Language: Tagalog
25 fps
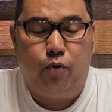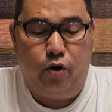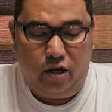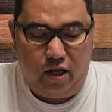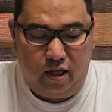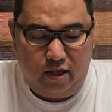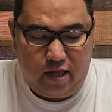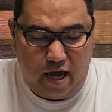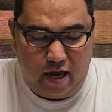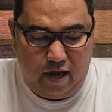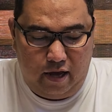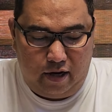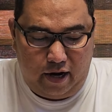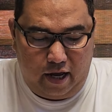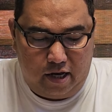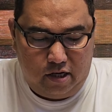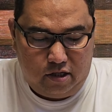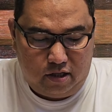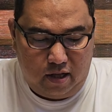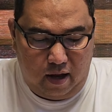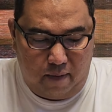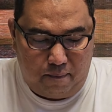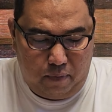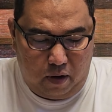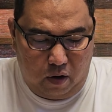for the day,
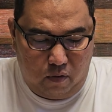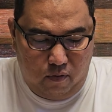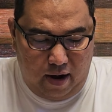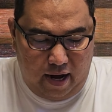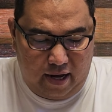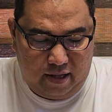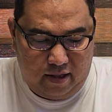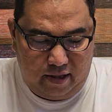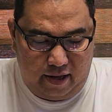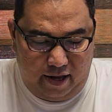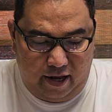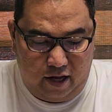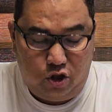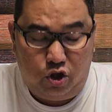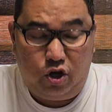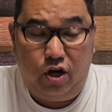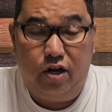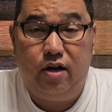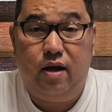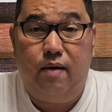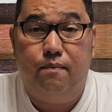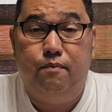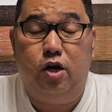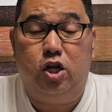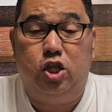race number 1, entry
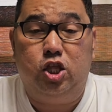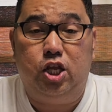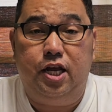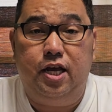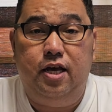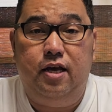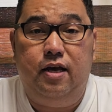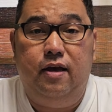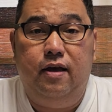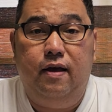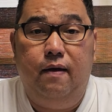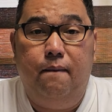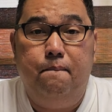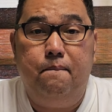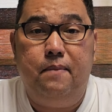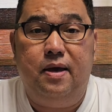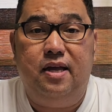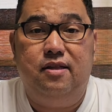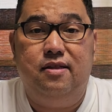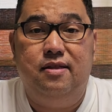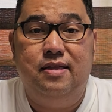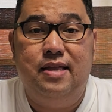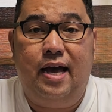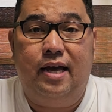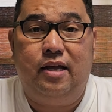number 3,
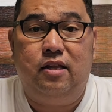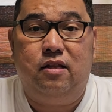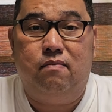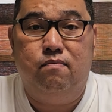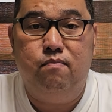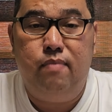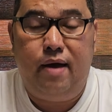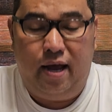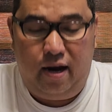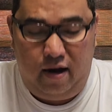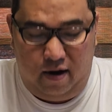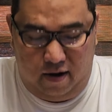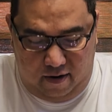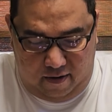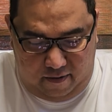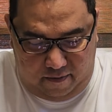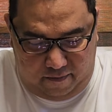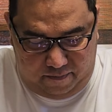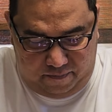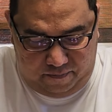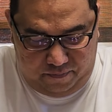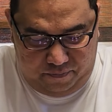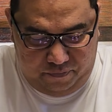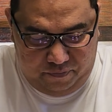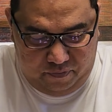Midnight Bell.
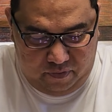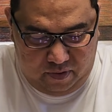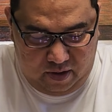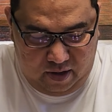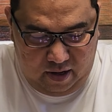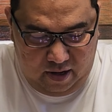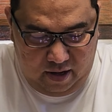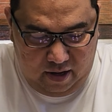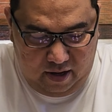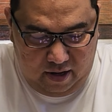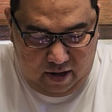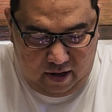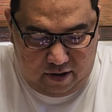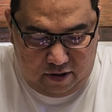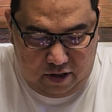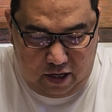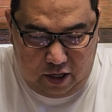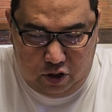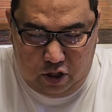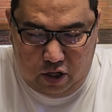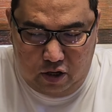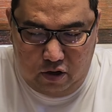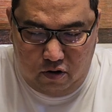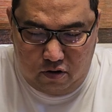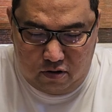
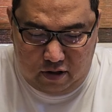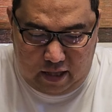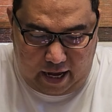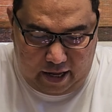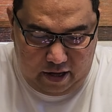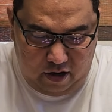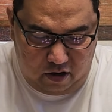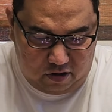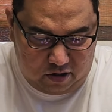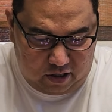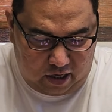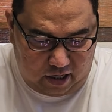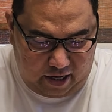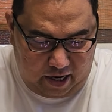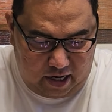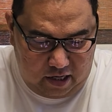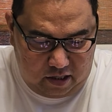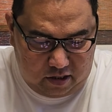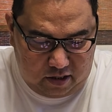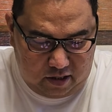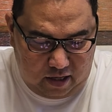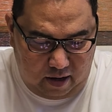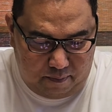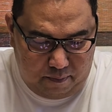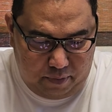Dito na tayo sa
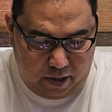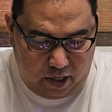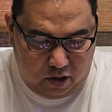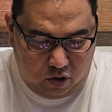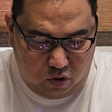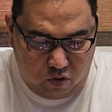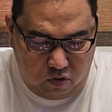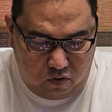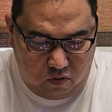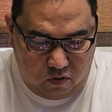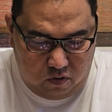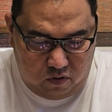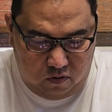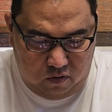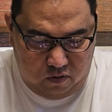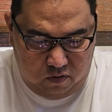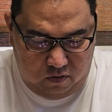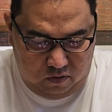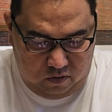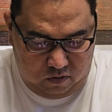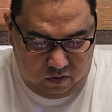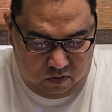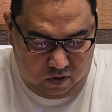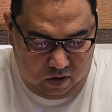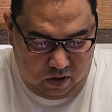race number 2.
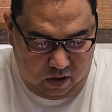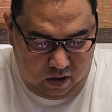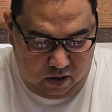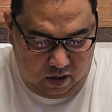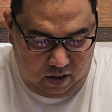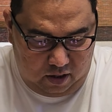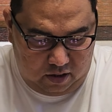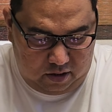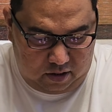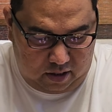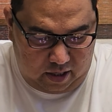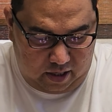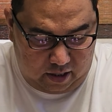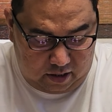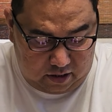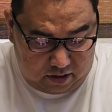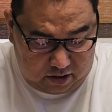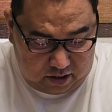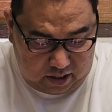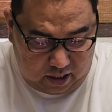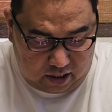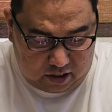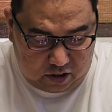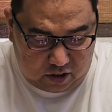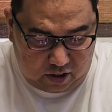
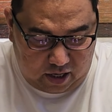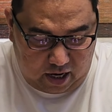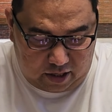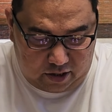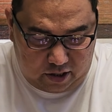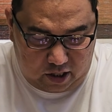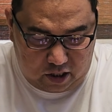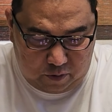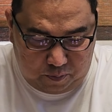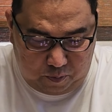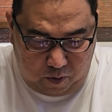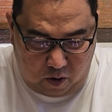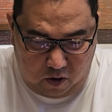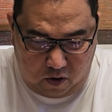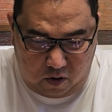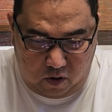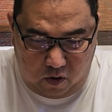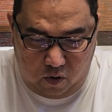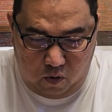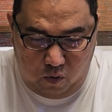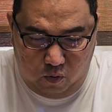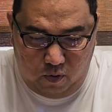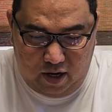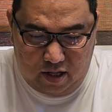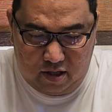6 runners po,
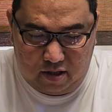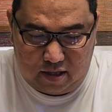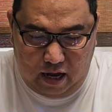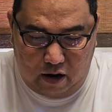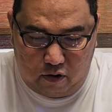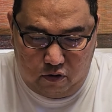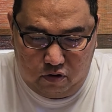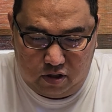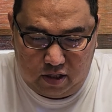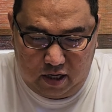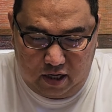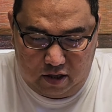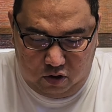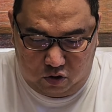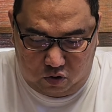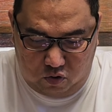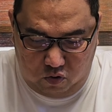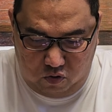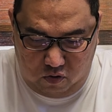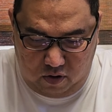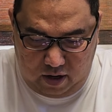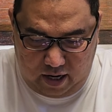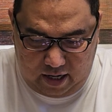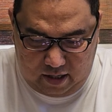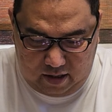
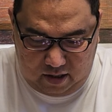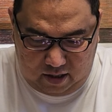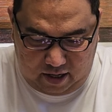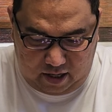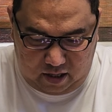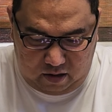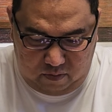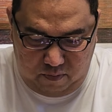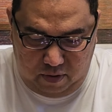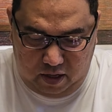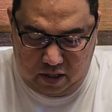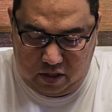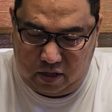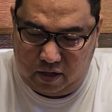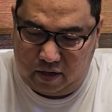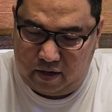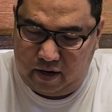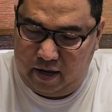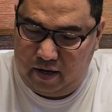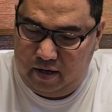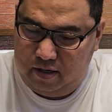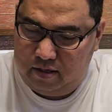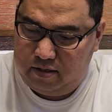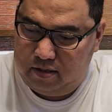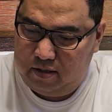1,200 meter
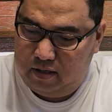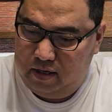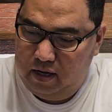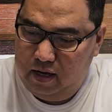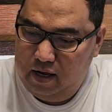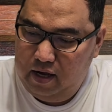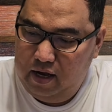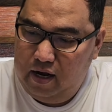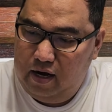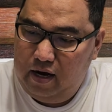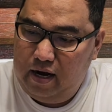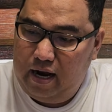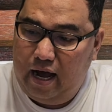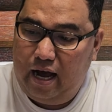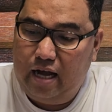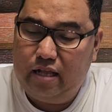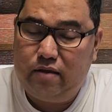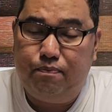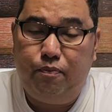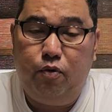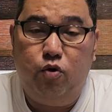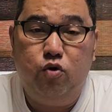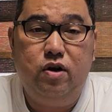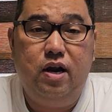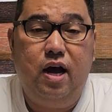race.
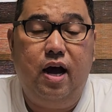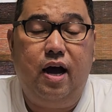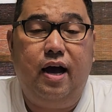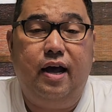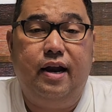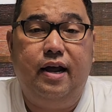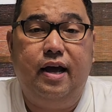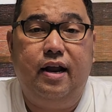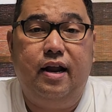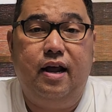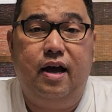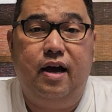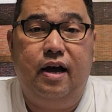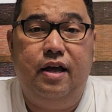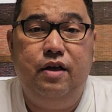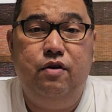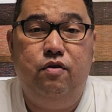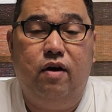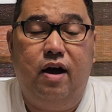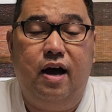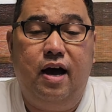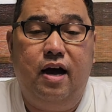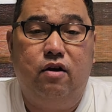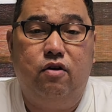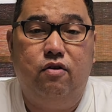Lahat po ng karera
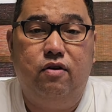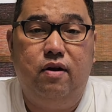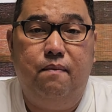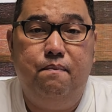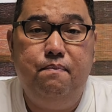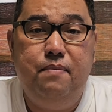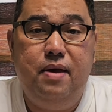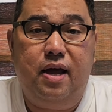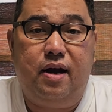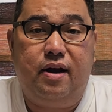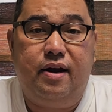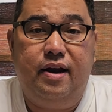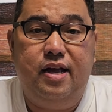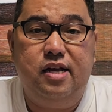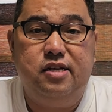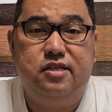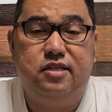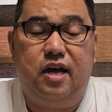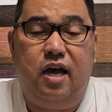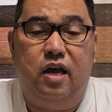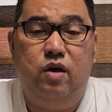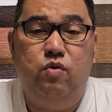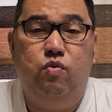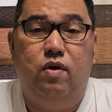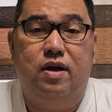ngayong araw ng biyernes
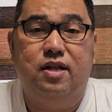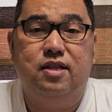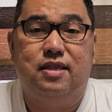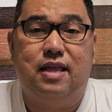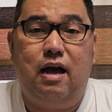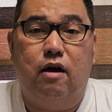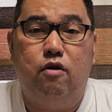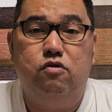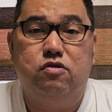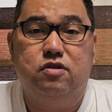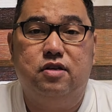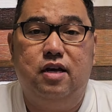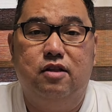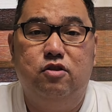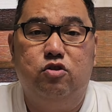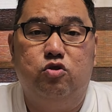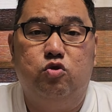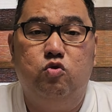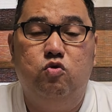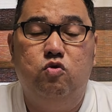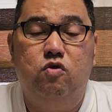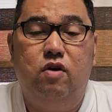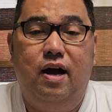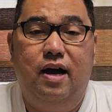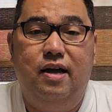ay
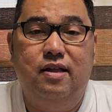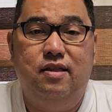1,200